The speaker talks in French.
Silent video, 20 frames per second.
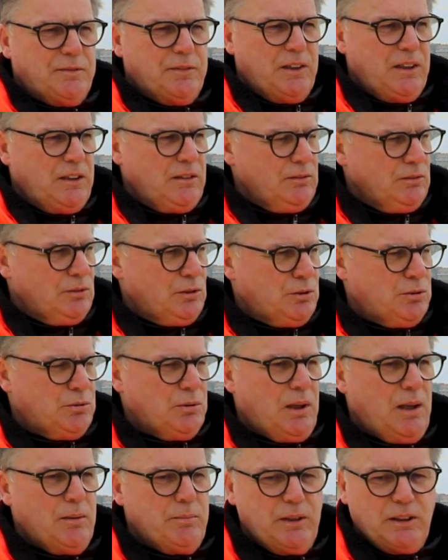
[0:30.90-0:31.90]
fait
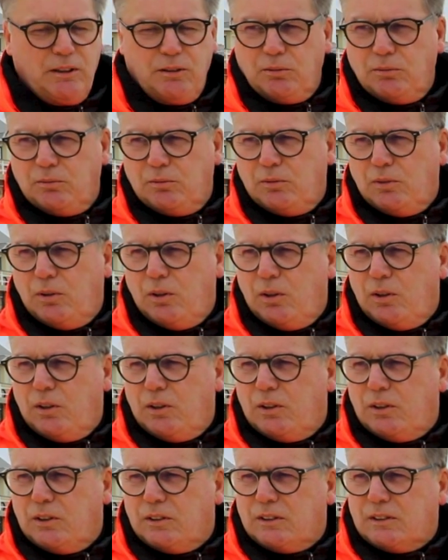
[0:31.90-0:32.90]
sur un béton
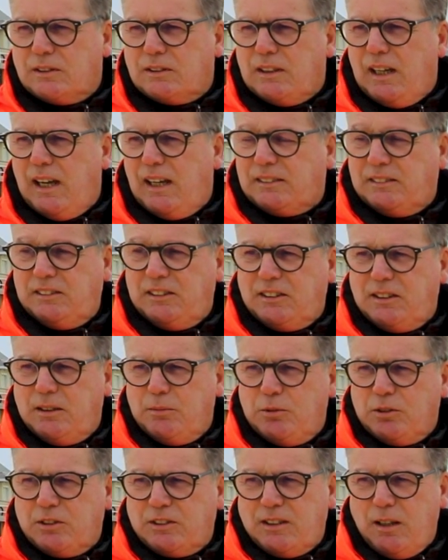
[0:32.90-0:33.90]
euh,
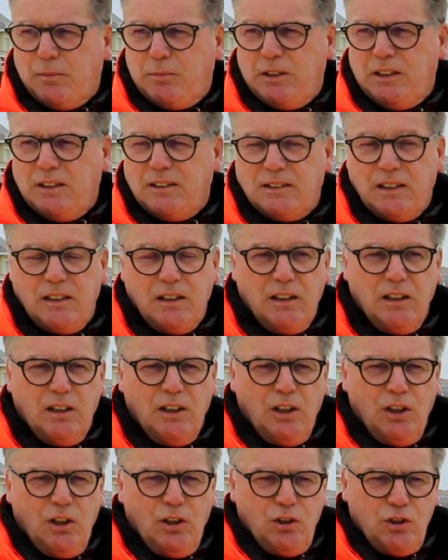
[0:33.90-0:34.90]
artistimo stabilisé
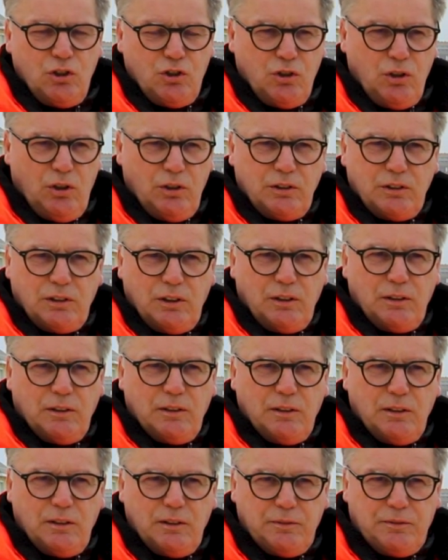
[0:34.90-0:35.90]
jaune
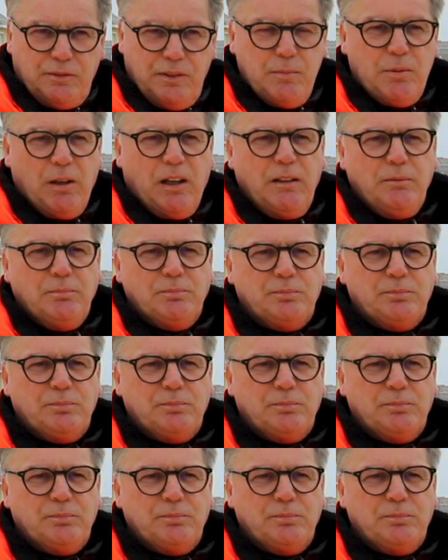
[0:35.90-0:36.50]
fibré.